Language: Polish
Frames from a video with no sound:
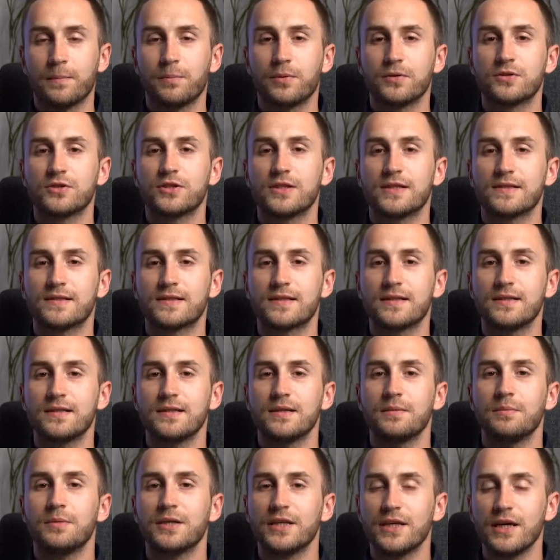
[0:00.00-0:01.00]
podczas
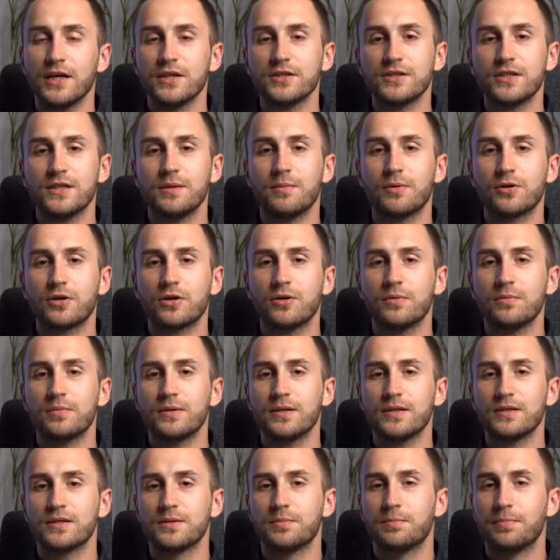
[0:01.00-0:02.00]
gdy mniejsze mogą
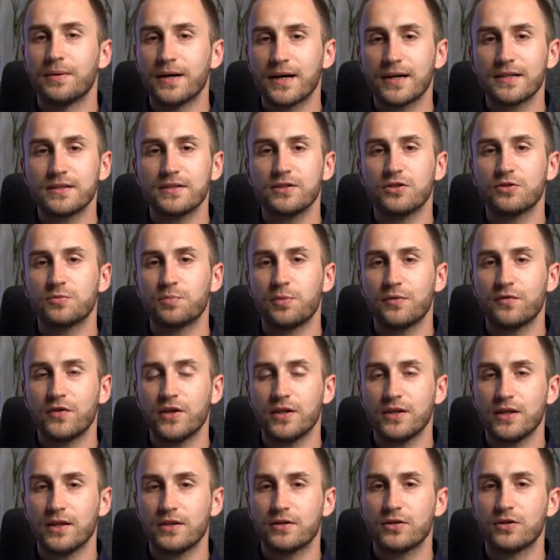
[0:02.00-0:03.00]
być bardziej
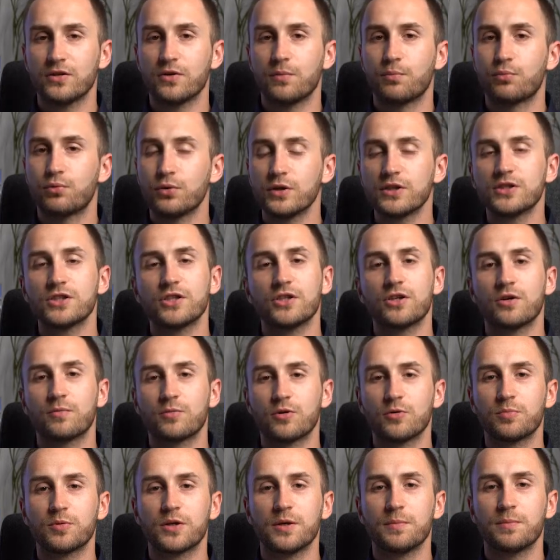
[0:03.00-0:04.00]
odpowiednie do płytszej
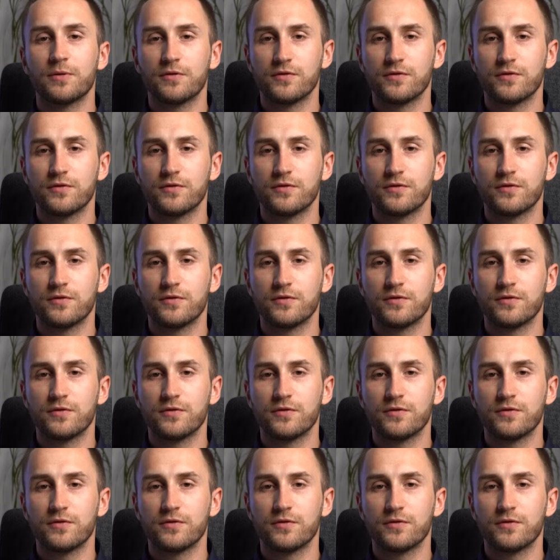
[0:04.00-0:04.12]
obróbki